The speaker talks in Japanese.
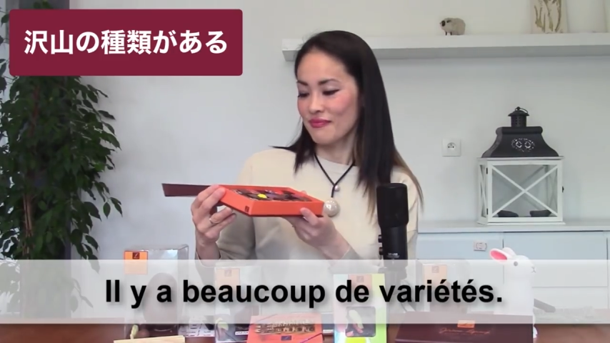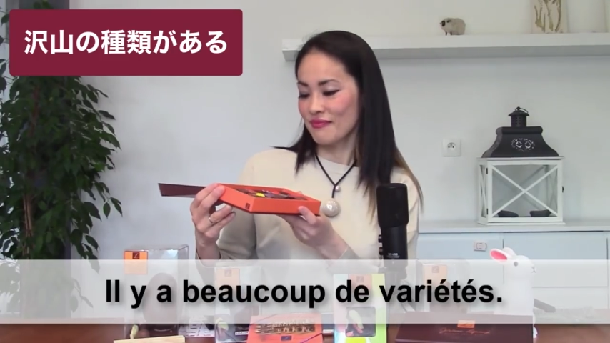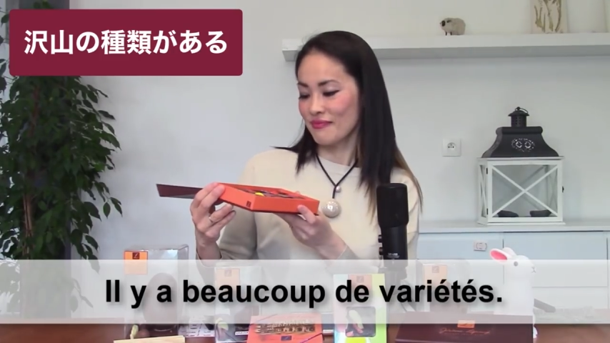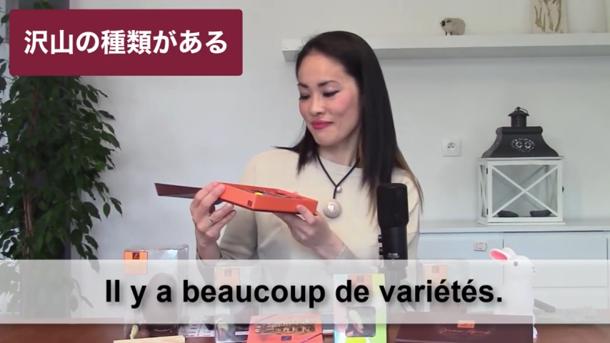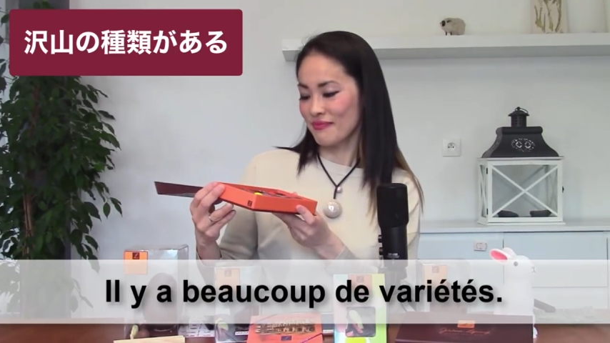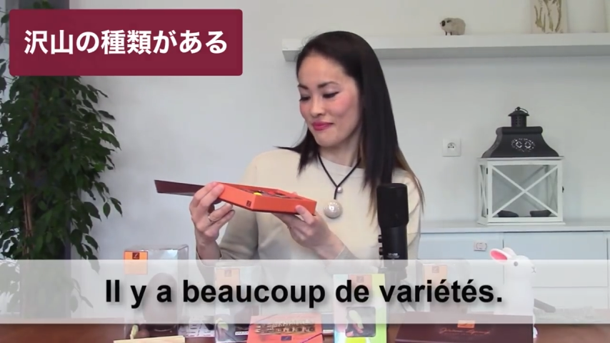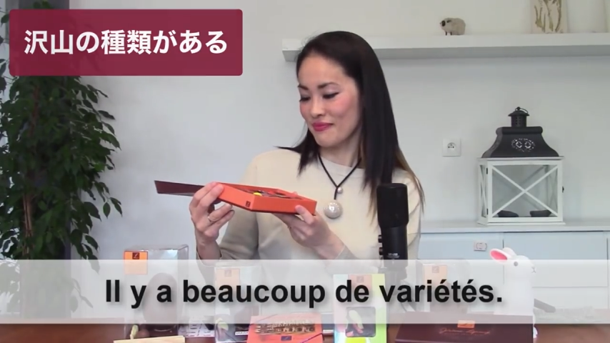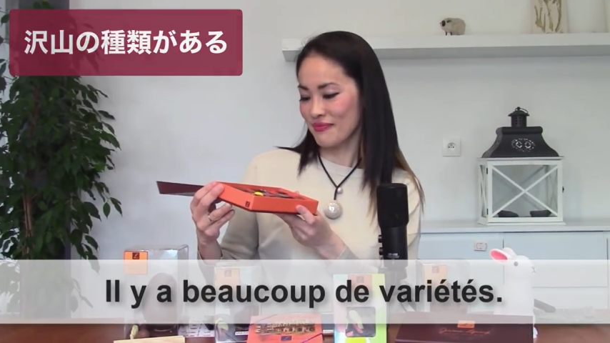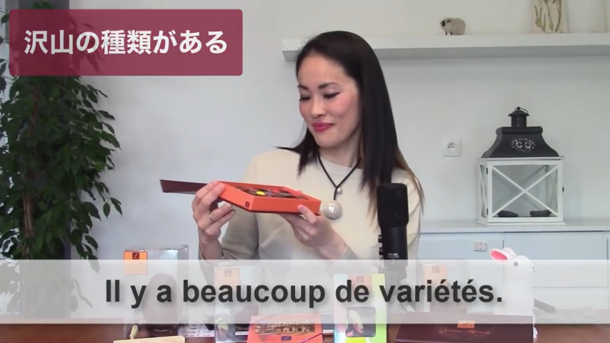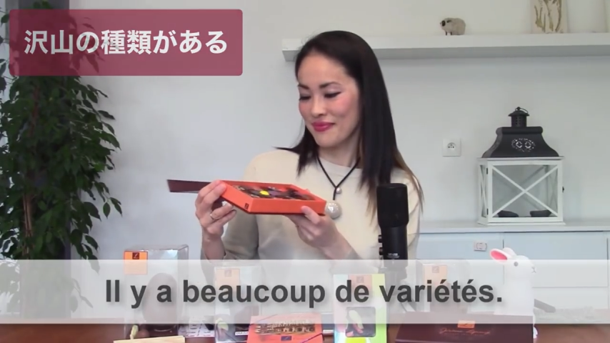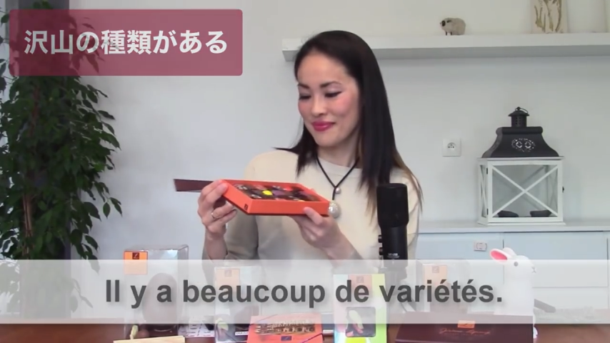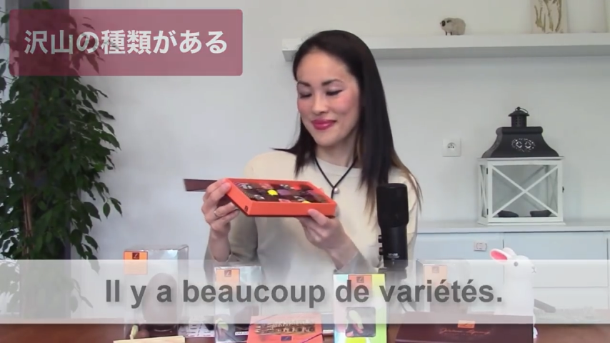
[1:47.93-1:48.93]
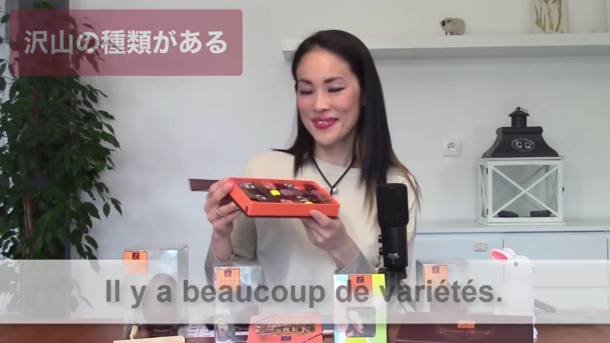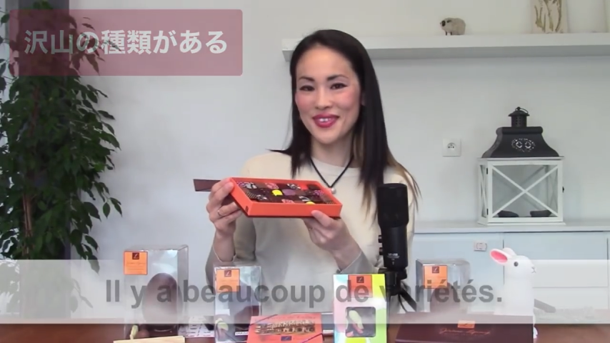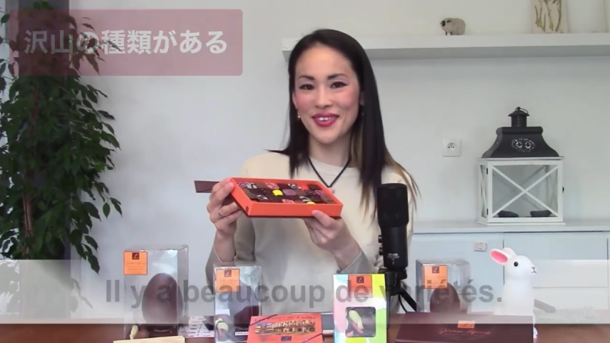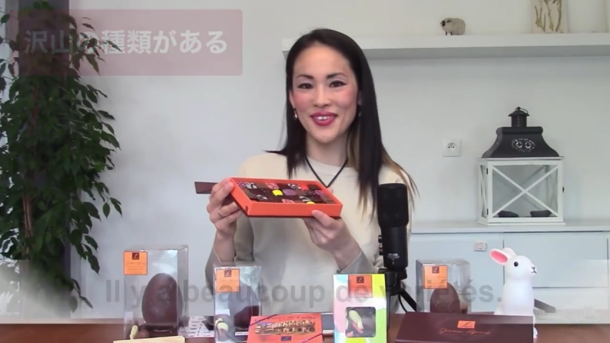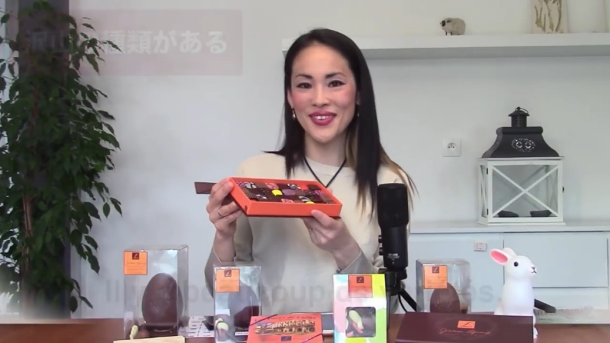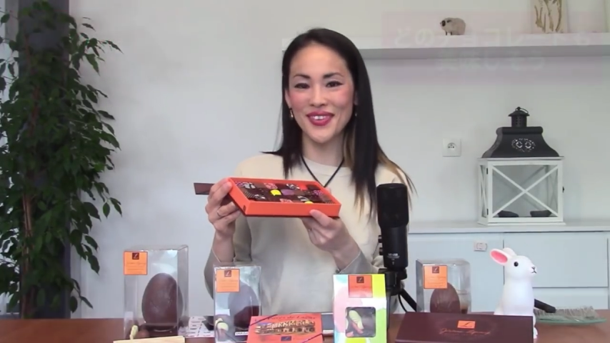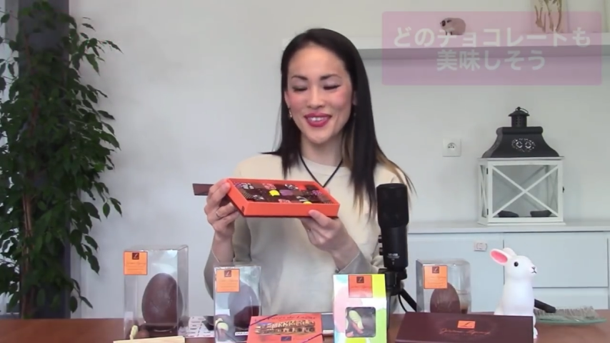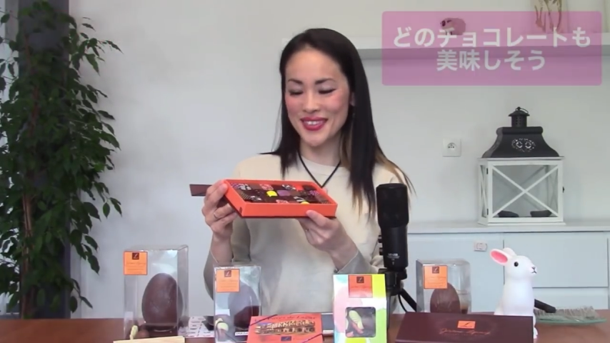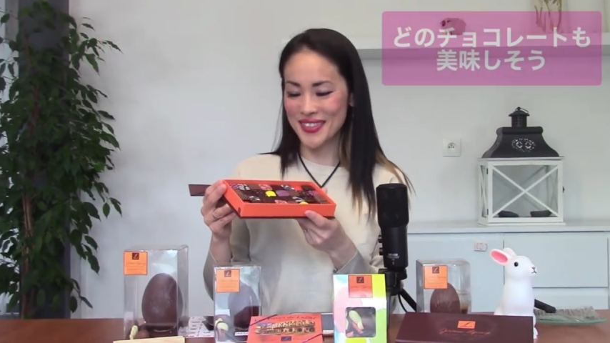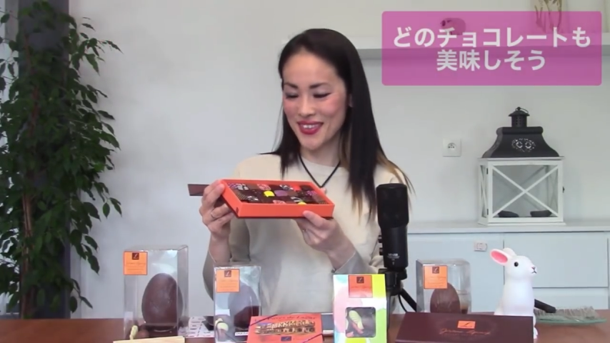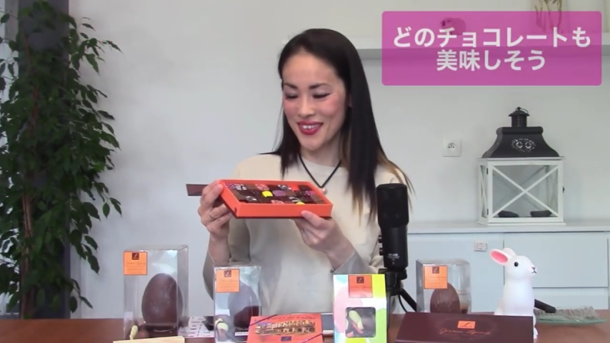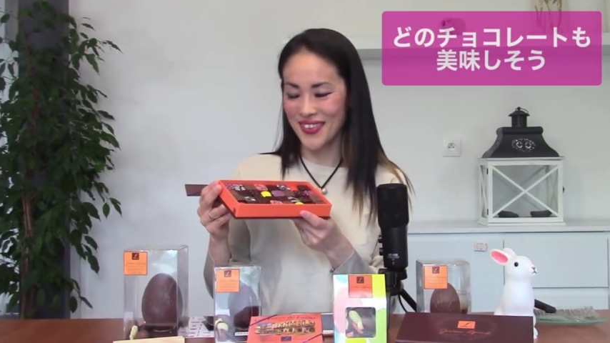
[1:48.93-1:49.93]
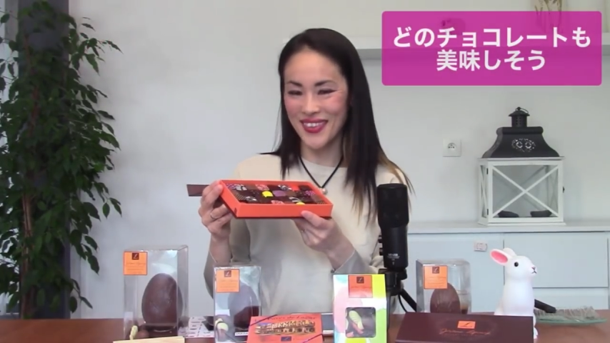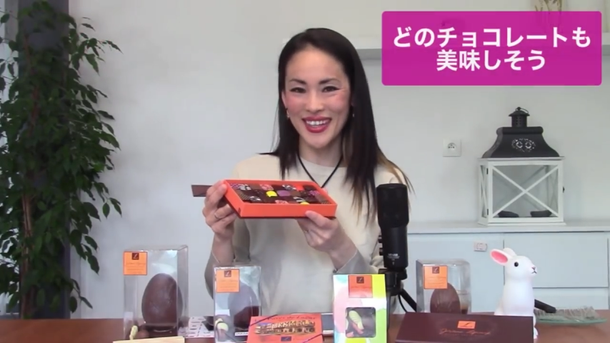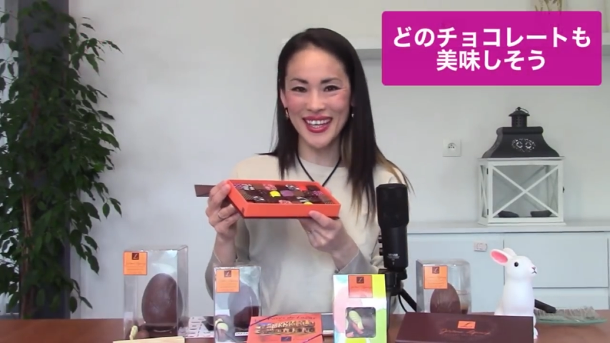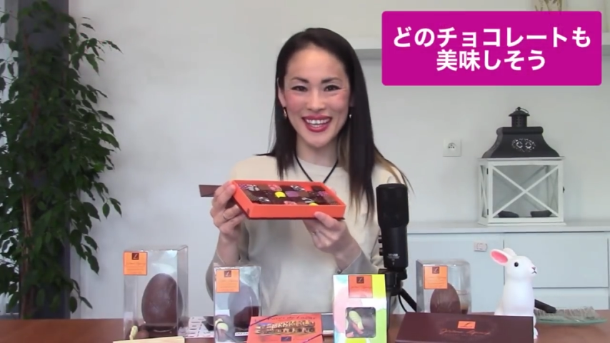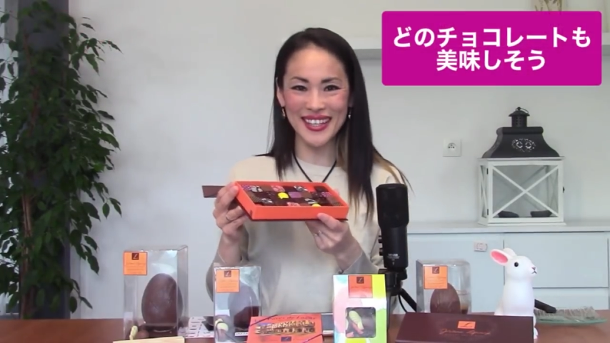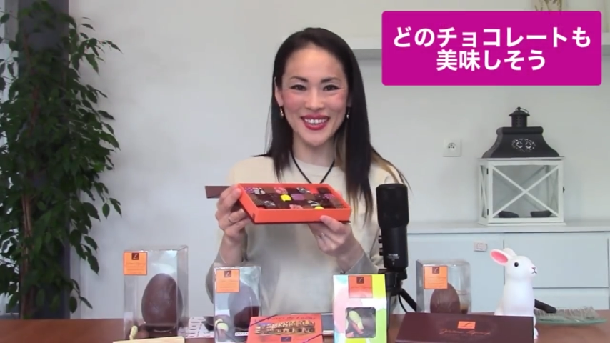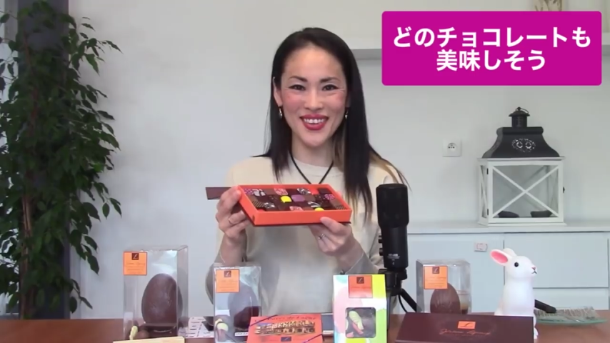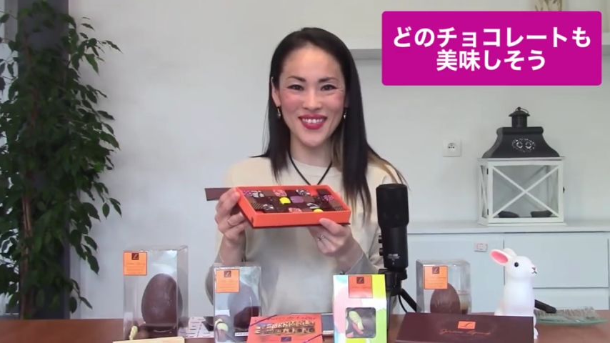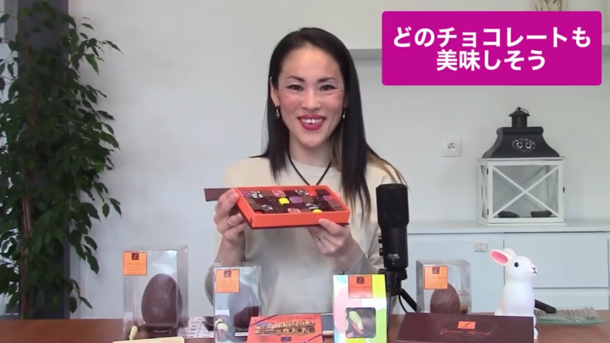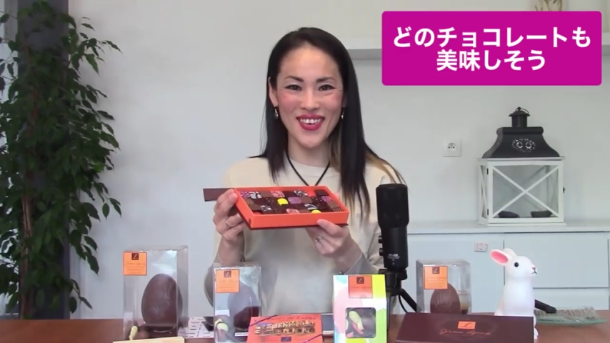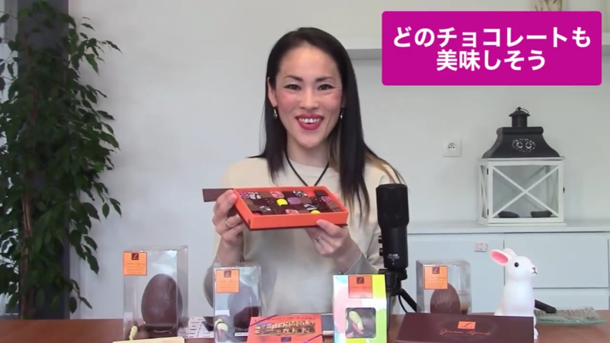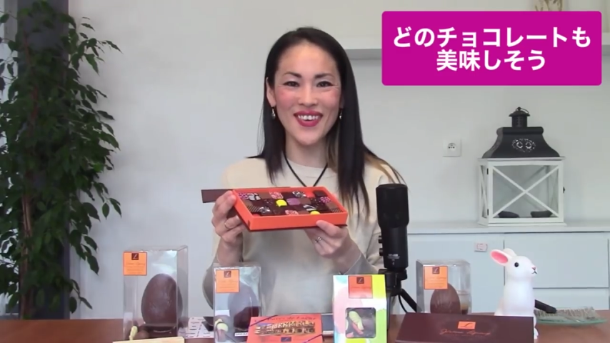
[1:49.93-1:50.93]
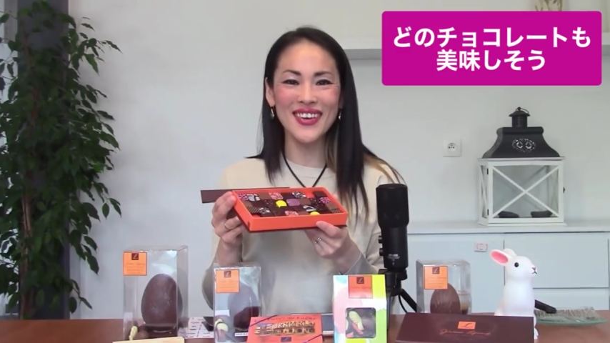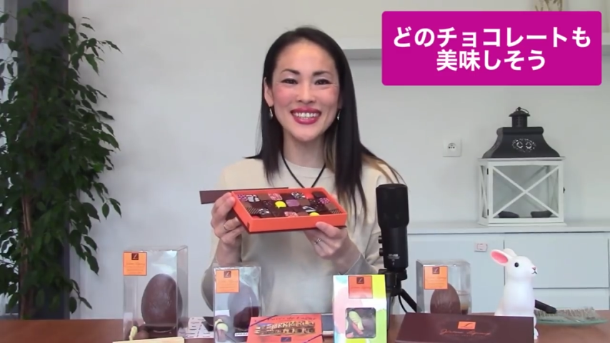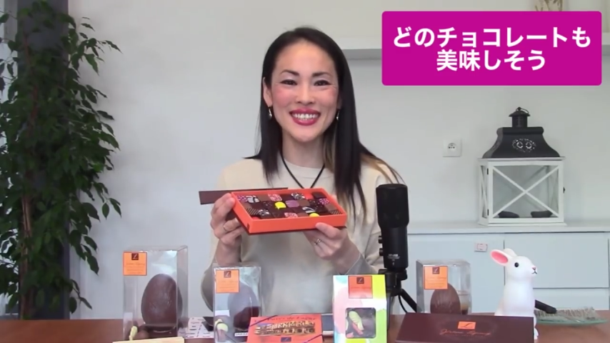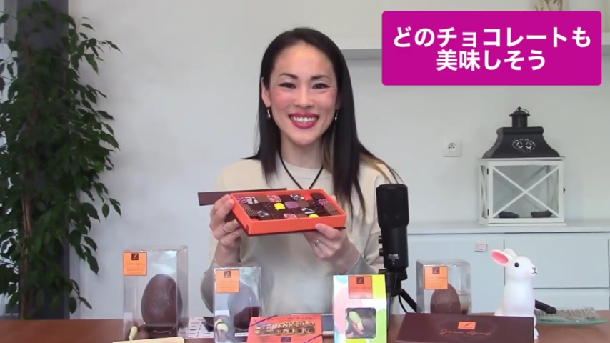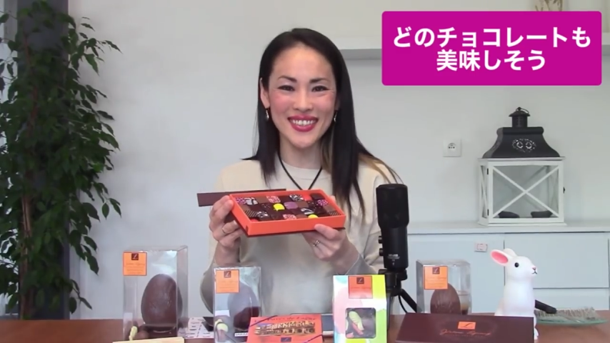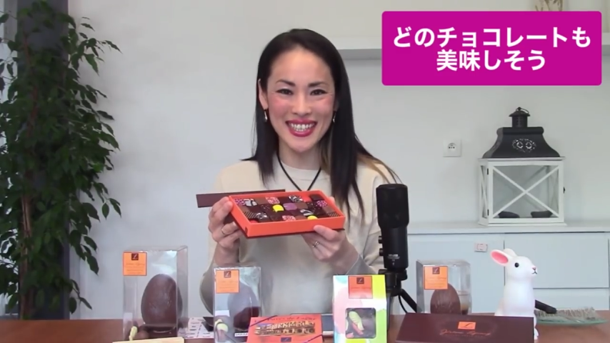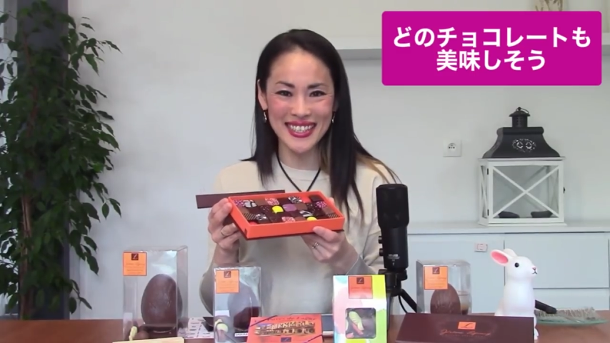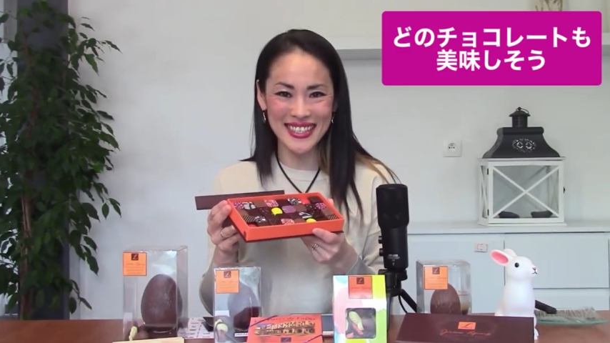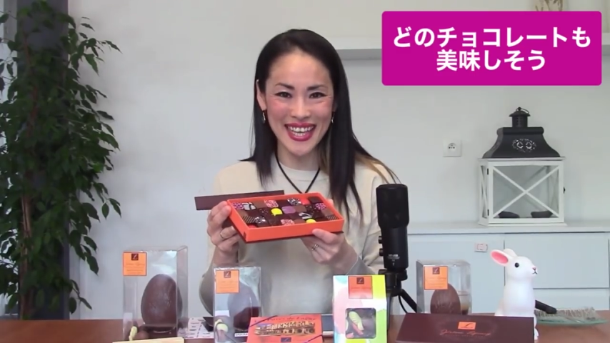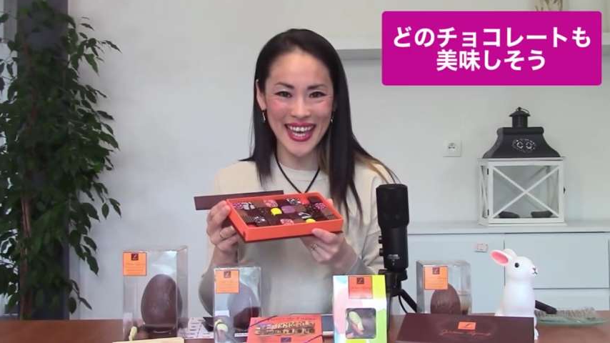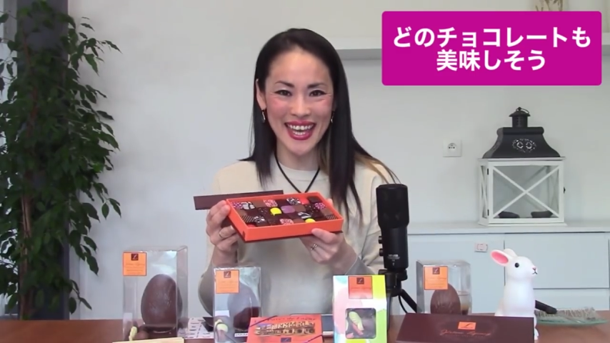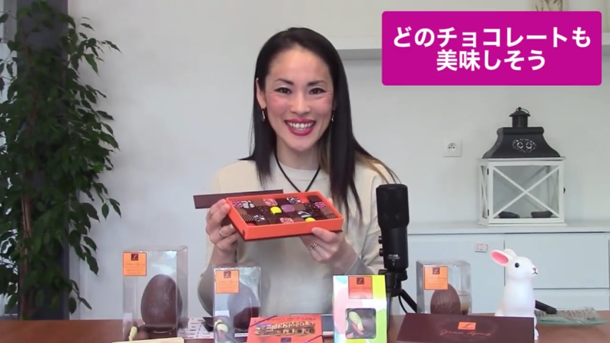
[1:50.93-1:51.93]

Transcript: うん。どのチョコレートも美味しそうですね。